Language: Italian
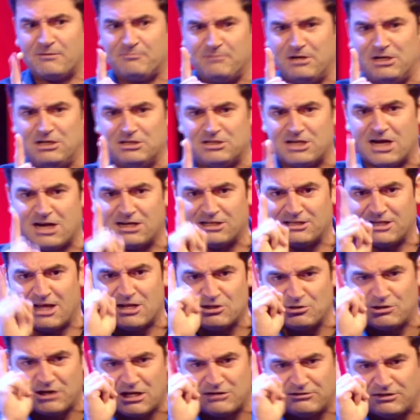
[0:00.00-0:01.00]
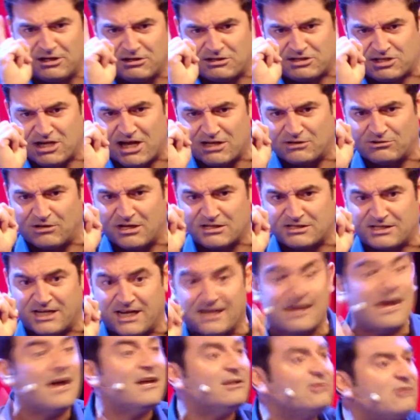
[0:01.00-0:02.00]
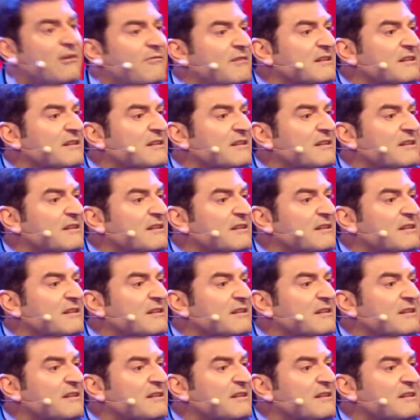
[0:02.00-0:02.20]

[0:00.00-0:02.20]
al militare ti hanno raddrizzato la schiena. Due